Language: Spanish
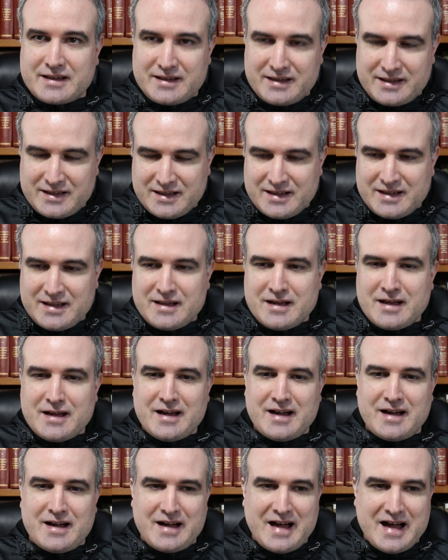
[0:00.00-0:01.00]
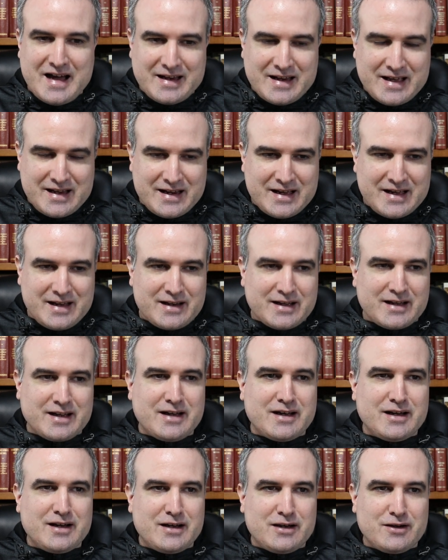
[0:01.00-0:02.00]
que a la
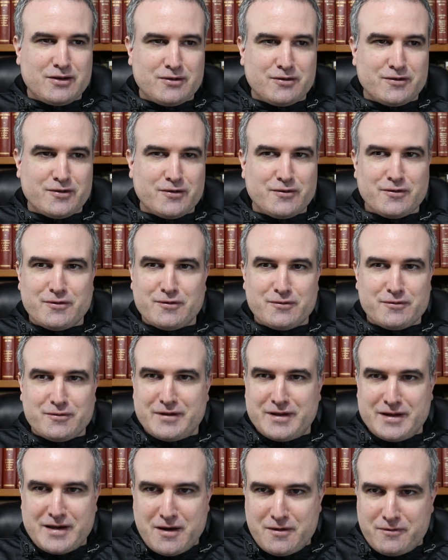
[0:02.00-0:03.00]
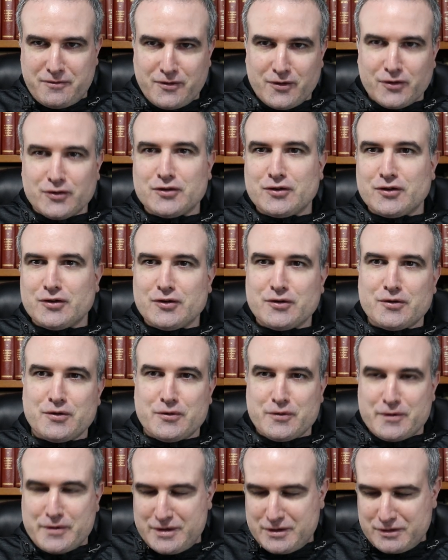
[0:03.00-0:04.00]
larga o en el
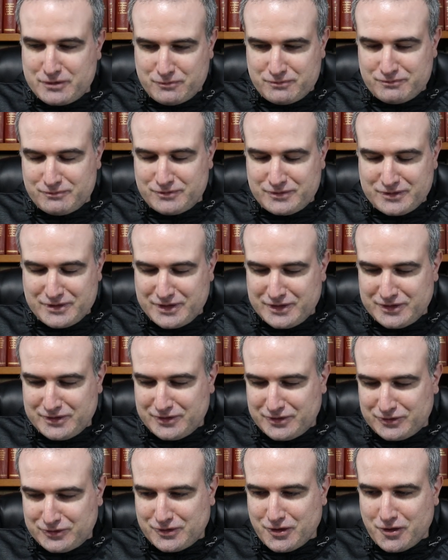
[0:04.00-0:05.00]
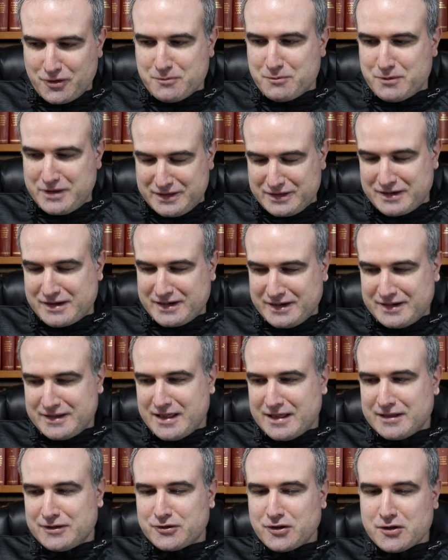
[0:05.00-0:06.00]
fondo en, todo en
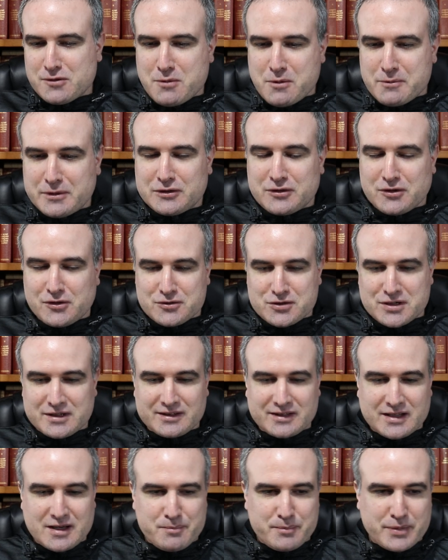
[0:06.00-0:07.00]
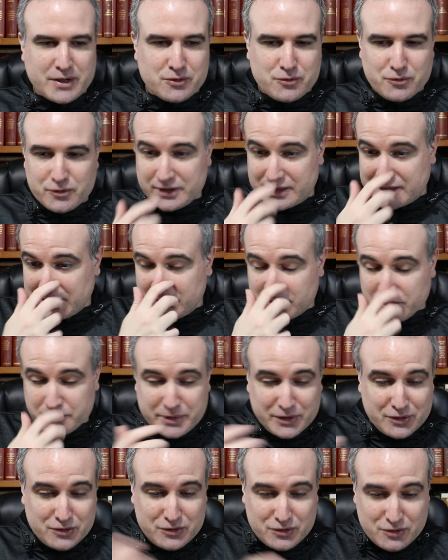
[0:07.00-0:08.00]
realidad en todo momento los está
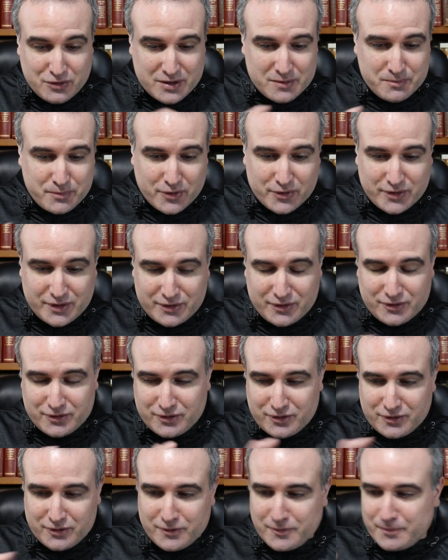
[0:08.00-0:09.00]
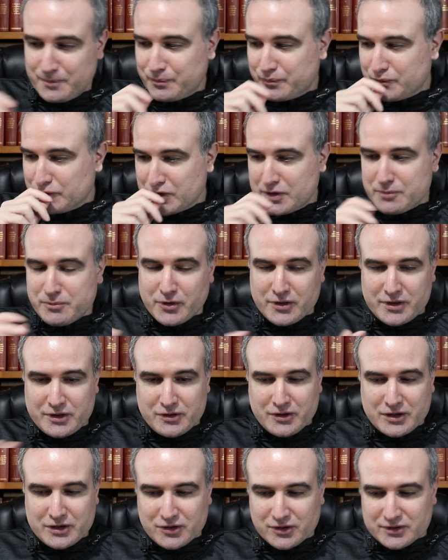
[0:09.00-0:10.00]
perjudicando pero no he podido no he
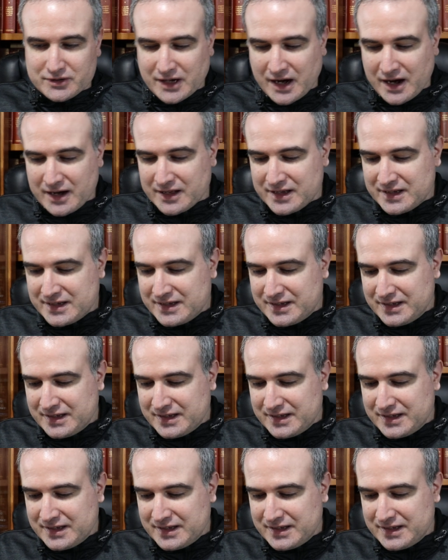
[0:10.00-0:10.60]
podido encontrar